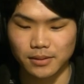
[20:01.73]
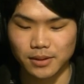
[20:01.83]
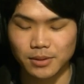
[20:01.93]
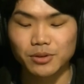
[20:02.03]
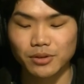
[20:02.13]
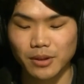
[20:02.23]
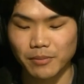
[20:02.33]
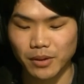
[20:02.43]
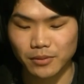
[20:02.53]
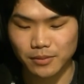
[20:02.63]
事務所の
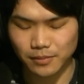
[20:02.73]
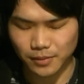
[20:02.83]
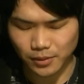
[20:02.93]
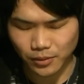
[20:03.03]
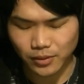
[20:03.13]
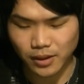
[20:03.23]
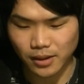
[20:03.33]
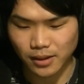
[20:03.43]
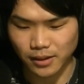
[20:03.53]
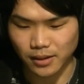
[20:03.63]
先輩のお
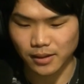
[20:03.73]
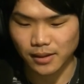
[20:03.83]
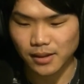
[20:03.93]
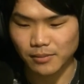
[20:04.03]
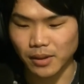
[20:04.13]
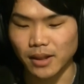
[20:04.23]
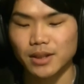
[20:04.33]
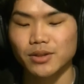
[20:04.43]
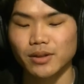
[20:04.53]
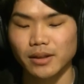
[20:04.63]
二方が、まあ、
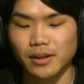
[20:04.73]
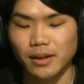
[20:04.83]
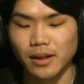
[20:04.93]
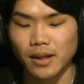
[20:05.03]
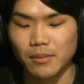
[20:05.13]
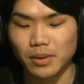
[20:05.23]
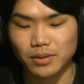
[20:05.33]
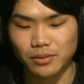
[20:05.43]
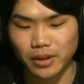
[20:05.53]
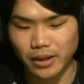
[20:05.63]
ラジオやってて、まあ、
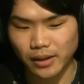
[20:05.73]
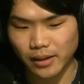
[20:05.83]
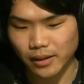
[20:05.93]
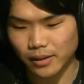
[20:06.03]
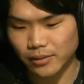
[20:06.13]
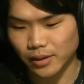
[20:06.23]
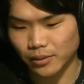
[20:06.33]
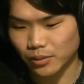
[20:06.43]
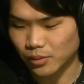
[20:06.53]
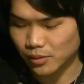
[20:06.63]
その機会があるけ
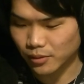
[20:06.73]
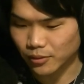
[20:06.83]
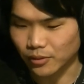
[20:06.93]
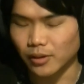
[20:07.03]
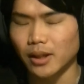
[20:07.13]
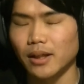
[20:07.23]
どどうと、